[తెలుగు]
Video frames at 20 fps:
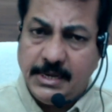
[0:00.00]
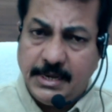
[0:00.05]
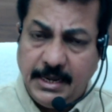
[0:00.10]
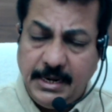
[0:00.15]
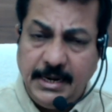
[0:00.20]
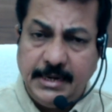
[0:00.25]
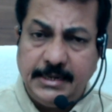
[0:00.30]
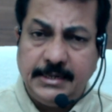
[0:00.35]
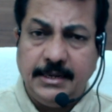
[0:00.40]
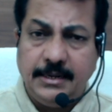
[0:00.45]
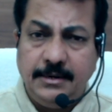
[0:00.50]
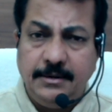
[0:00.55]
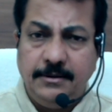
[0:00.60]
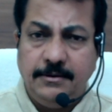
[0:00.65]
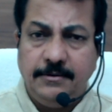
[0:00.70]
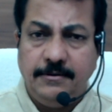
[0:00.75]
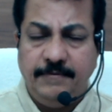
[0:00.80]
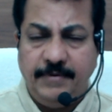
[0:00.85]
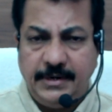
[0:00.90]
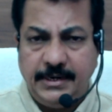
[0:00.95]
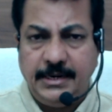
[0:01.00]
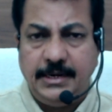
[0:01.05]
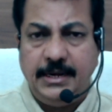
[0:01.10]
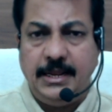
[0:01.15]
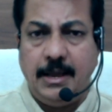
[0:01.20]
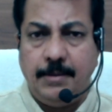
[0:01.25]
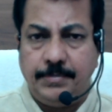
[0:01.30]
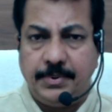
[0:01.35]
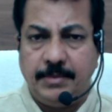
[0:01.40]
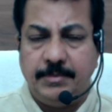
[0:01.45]
కలెక్టర్ వెంటనే
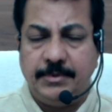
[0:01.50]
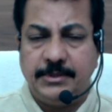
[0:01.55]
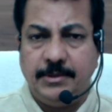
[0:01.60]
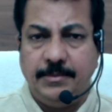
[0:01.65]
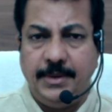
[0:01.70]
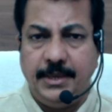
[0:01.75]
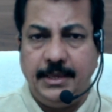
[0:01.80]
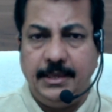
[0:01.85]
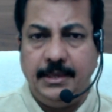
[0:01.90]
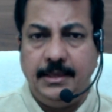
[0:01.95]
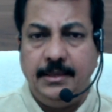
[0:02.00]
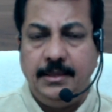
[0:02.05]
అప్రమత్తమై